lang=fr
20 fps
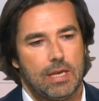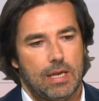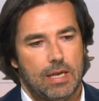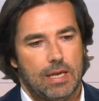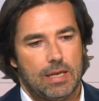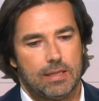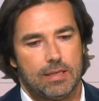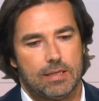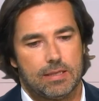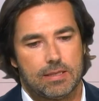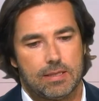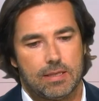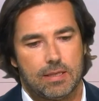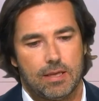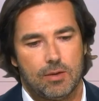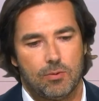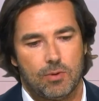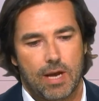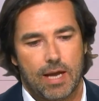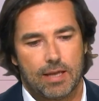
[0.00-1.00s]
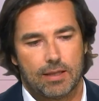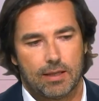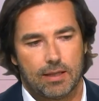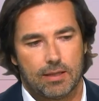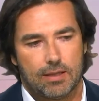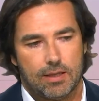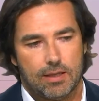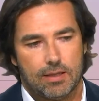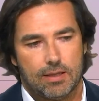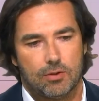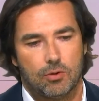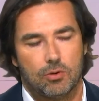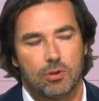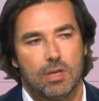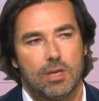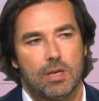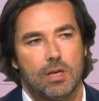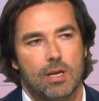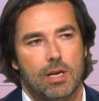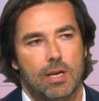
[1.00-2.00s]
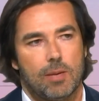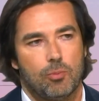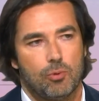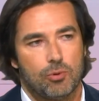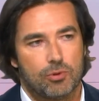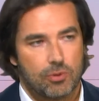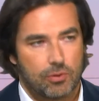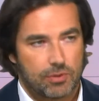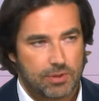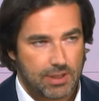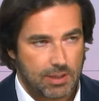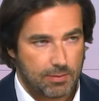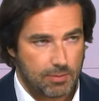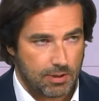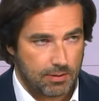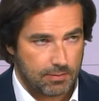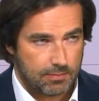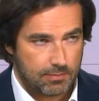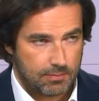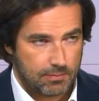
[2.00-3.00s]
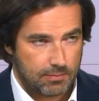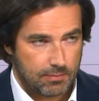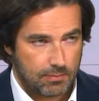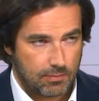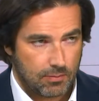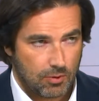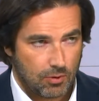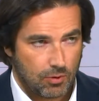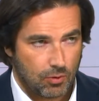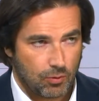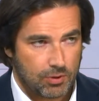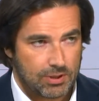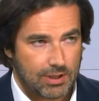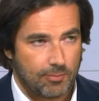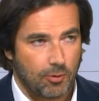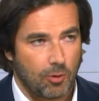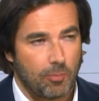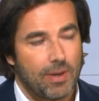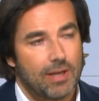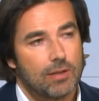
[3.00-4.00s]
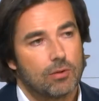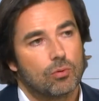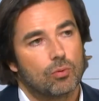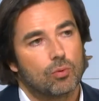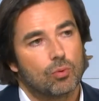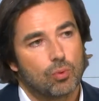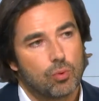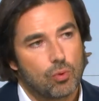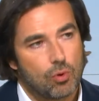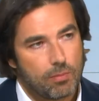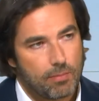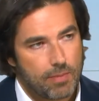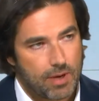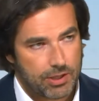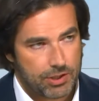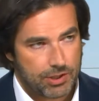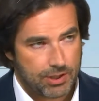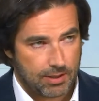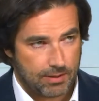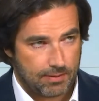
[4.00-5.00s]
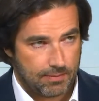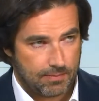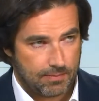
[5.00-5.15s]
est destiné à traiter des données les plus sensibles. Donc ça ne prend pas tout le marché.